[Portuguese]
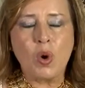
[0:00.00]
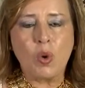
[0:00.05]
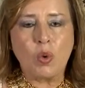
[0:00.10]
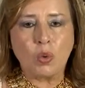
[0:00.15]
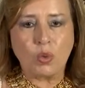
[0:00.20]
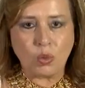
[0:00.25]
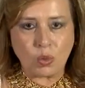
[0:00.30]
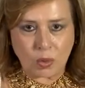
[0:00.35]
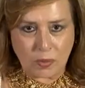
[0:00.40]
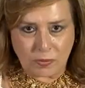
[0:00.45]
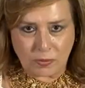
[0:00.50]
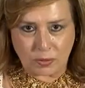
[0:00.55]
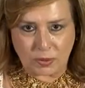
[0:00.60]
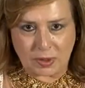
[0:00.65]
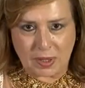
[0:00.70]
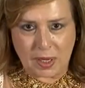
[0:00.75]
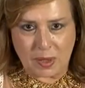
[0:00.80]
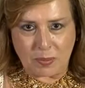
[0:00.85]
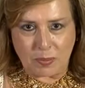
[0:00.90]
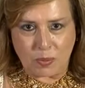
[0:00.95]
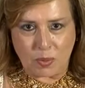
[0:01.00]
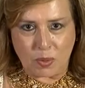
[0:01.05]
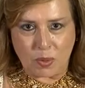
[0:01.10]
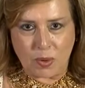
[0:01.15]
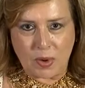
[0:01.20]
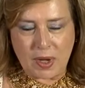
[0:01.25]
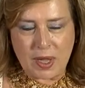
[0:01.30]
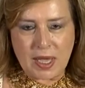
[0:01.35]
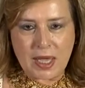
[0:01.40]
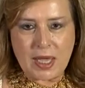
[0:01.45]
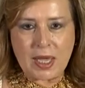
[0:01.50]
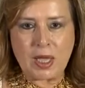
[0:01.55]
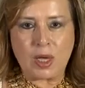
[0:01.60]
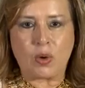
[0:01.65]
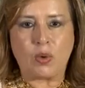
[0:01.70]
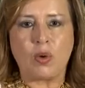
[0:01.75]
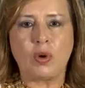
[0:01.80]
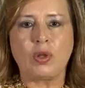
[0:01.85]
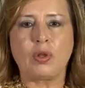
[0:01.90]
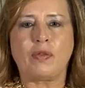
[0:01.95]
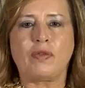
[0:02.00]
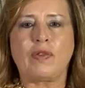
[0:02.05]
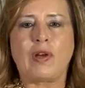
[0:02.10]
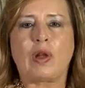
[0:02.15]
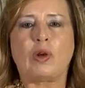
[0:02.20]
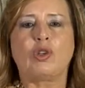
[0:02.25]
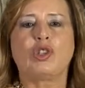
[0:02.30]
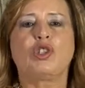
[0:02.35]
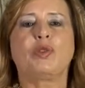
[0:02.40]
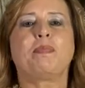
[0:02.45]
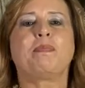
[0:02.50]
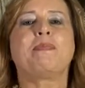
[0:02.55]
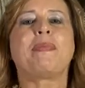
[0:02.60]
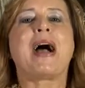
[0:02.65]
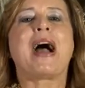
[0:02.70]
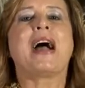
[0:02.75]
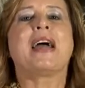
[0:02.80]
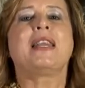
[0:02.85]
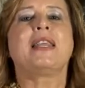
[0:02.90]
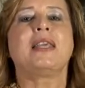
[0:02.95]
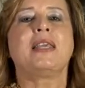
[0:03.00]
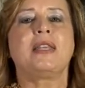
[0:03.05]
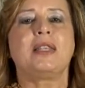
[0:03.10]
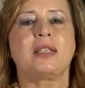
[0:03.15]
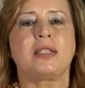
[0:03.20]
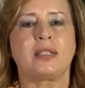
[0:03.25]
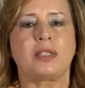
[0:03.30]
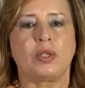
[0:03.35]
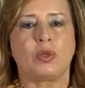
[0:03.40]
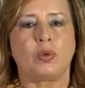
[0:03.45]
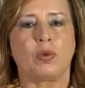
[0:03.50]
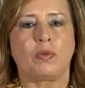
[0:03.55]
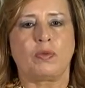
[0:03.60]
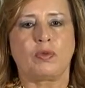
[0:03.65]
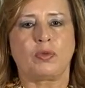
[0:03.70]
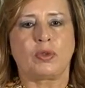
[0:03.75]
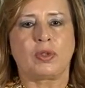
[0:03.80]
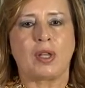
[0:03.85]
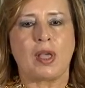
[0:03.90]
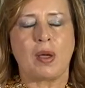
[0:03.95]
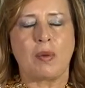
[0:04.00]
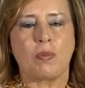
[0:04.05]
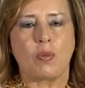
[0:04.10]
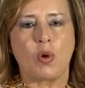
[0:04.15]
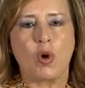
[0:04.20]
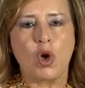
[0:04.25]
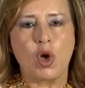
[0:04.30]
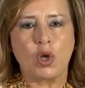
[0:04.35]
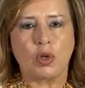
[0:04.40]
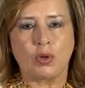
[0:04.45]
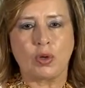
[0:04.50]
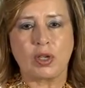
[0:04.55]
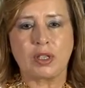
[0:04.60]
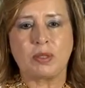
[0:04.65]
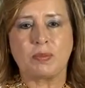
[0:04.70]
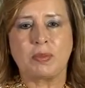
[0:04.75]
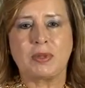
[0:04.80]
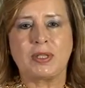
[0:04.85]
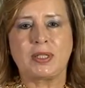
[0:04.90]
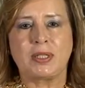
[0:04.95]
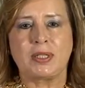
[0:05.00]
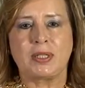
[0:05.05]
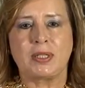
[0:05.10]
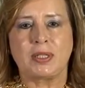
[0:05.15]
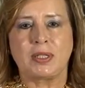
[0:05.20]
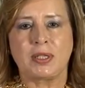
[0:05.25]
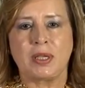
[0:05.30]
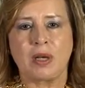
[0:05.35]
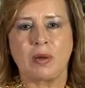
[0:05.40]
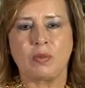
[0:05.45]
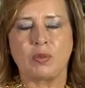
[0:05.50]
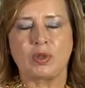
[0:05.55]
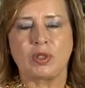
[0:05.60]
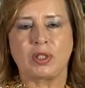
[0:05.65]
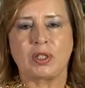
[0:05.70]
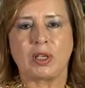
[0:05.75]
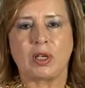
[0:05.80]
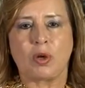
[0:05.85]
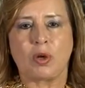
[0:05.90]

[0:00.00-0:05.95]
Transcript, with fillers: um novo tempo. E quando eu falo de parir esse novo tempo, nós precisamos ter a